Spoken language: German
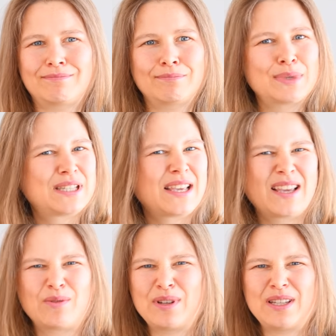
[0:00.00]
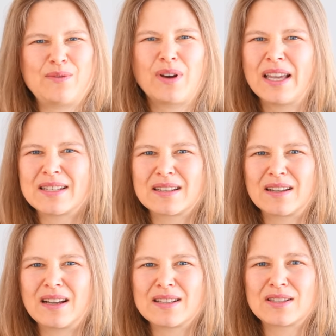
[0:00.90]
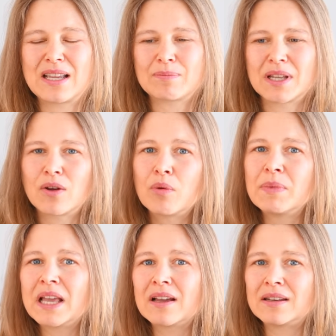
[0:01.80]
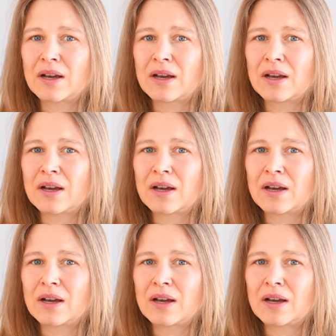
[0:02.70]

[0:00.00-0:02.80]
bis hierher und nicht weiter. Also ich habe dann auch mehr